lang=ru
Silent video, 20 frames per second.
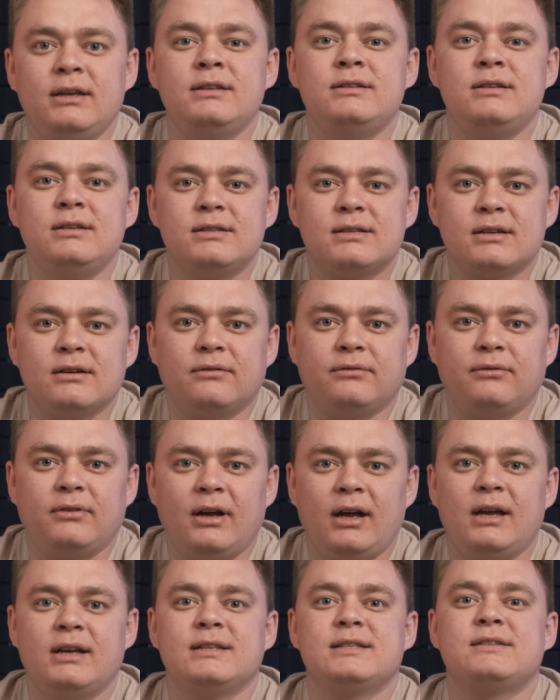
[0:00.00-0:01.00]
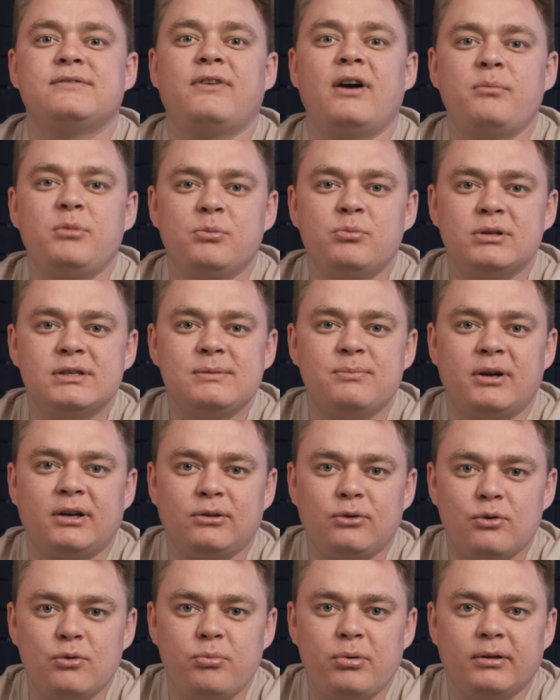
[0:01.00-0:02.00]
и дисков. С вами был Smart
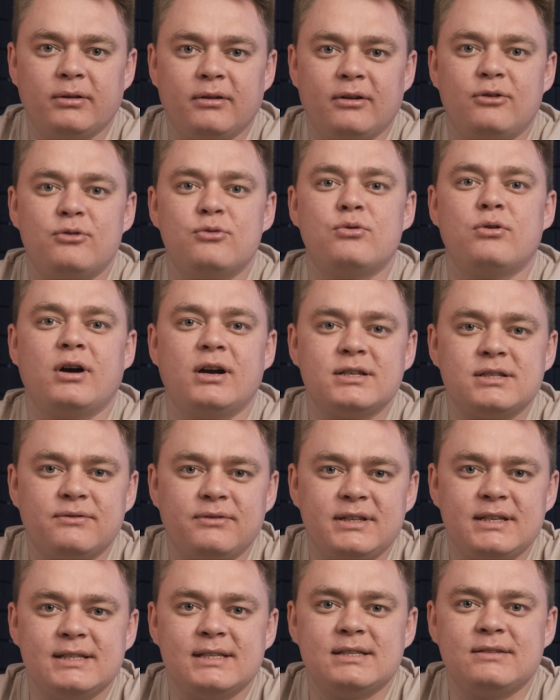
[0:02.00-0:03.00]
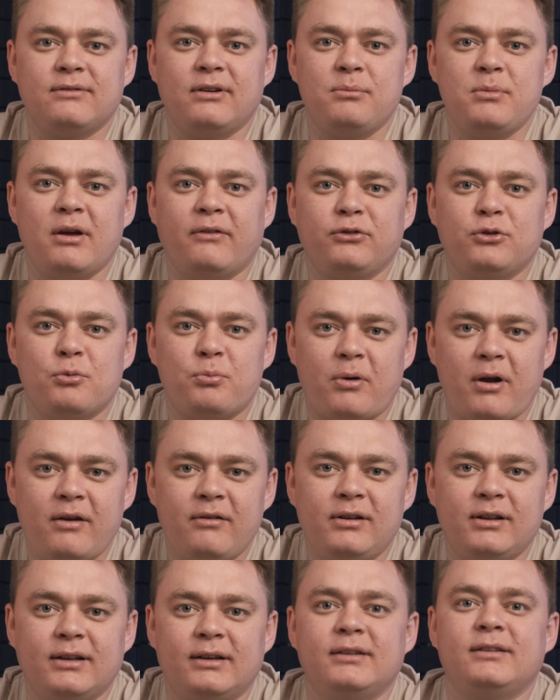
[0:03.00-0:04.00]
Open. Ухаживайте за своими авто
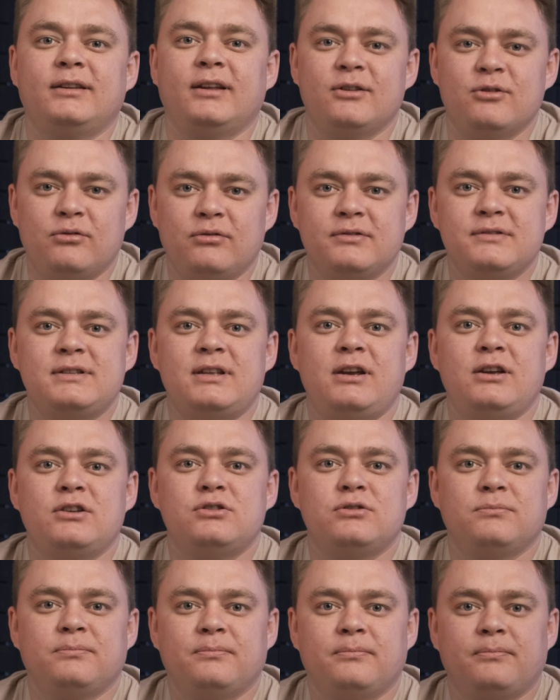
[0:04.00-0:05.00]
правильно. До новых встреч!